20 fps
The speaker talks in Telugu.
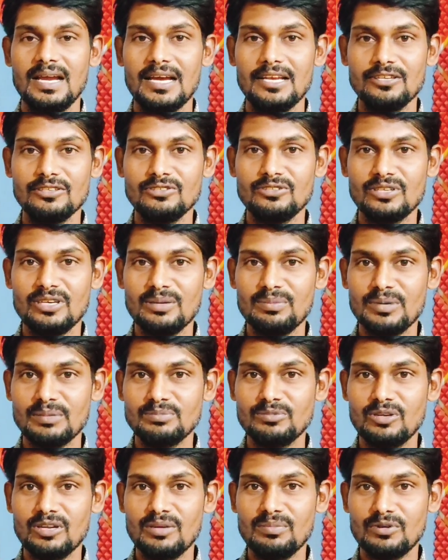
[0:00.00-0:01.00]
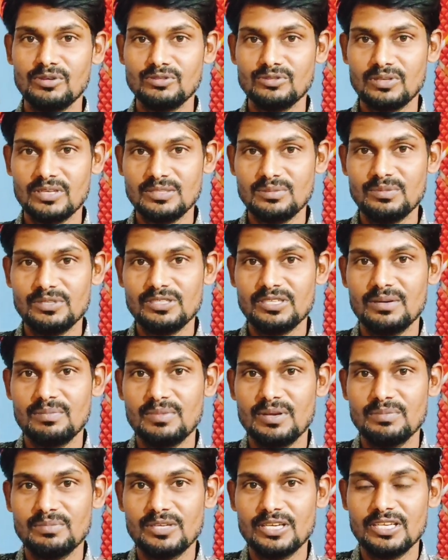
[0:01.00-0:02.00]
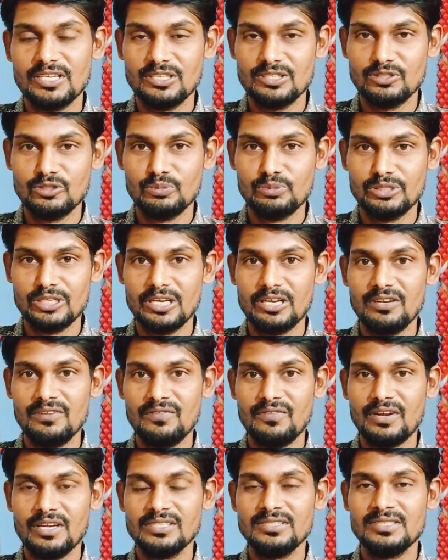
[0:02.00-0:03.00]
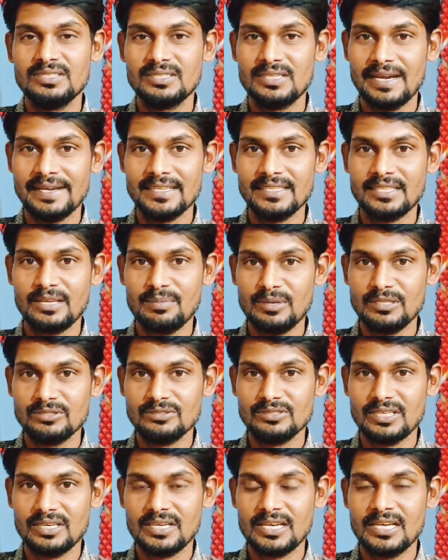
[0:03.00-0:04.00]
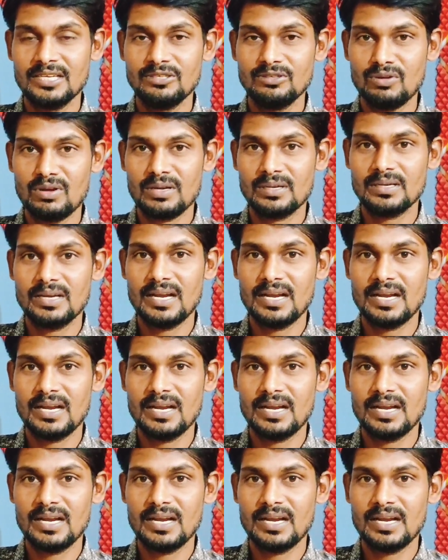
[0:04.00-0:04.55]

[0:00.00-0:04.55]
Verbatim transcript: హలో సనాబ్ అబ్దుల్లా మీరు సునాది మిస్టర్ డే యూట్యూబ్ ఛానల్ ఫ్రెండ్స్ టైటిల్ తమలు చూసారుగా యువర్